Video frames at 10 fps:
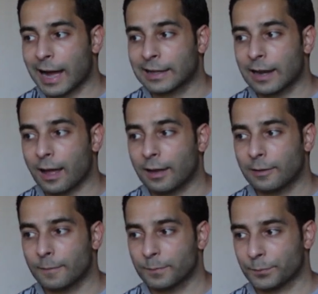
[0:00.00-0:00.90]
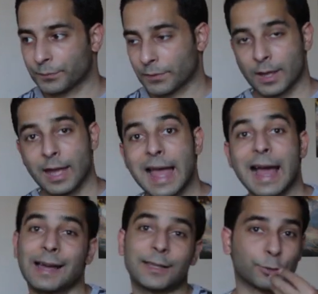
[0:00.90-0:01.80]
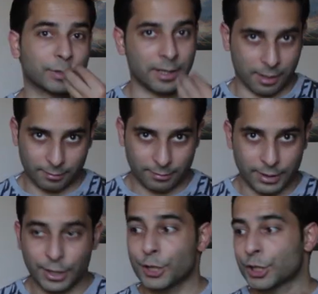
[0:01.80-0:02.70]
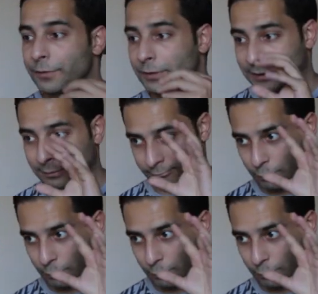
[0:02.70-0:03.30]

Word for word: على الاقل على صوره الصدر شفت